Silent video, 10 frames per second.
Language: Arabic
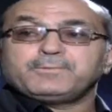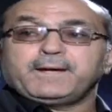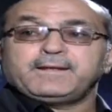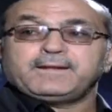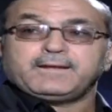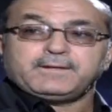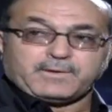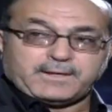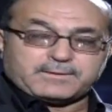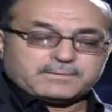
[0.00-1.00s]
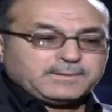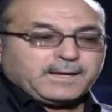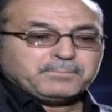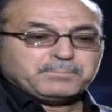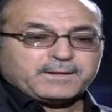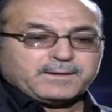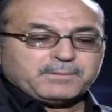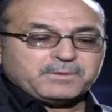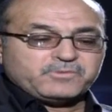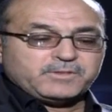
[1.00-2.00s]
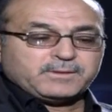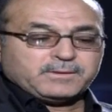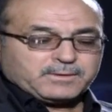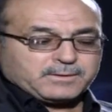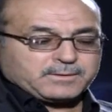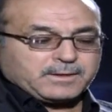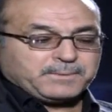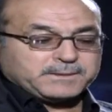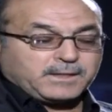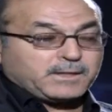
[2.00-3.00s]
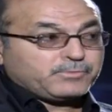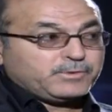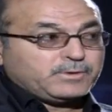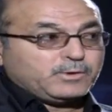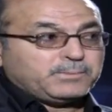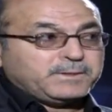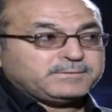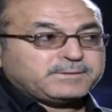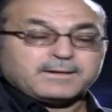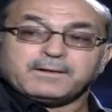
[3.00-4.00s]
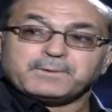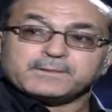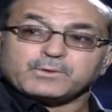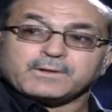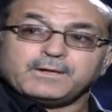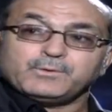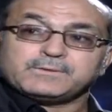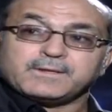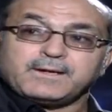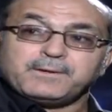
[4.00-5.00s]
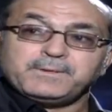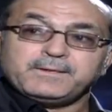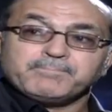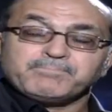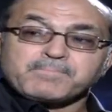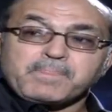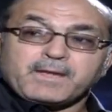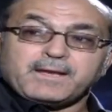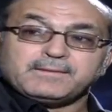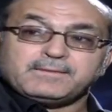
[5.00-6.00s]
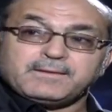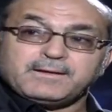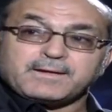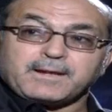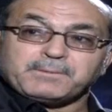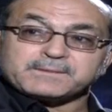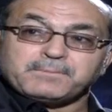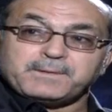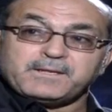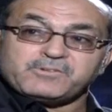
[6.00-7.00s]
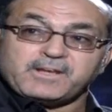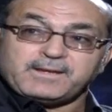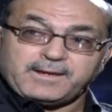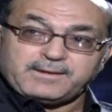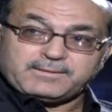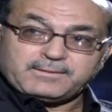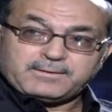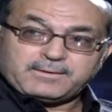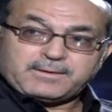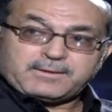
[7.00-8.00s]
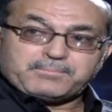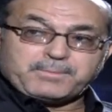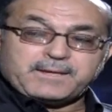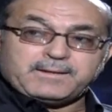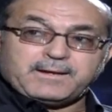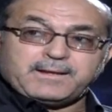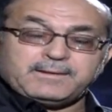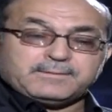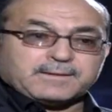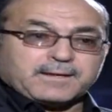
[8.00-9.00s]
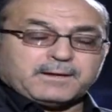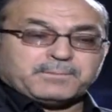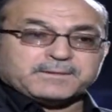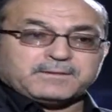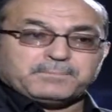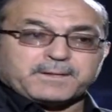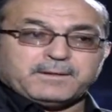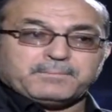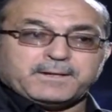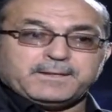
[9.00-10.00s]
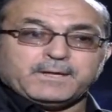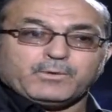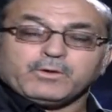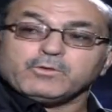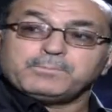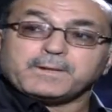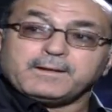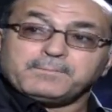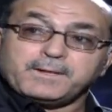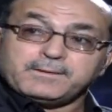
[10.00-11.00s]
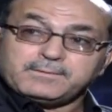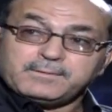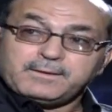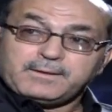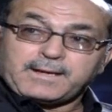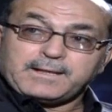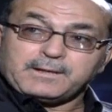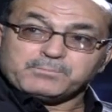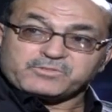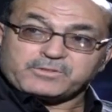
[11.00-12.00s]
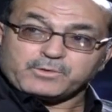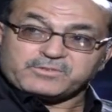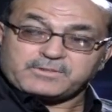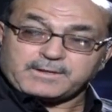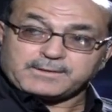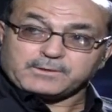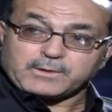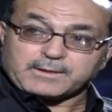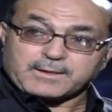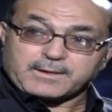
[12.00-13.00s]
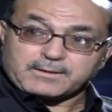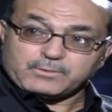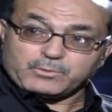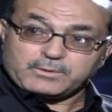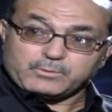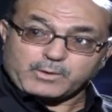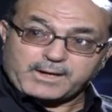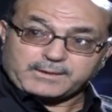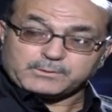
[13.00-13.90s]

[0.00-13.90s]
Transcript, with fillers: علينا أن نغير نعم برنامجي كما تعرف أن اليوم الانتخابات والقانون الانتخابي نعم. قد ربط بين شيئين بين الانتخابات البرلمانية وعضو البرلمان على مستوى السيادة والقرار الواحد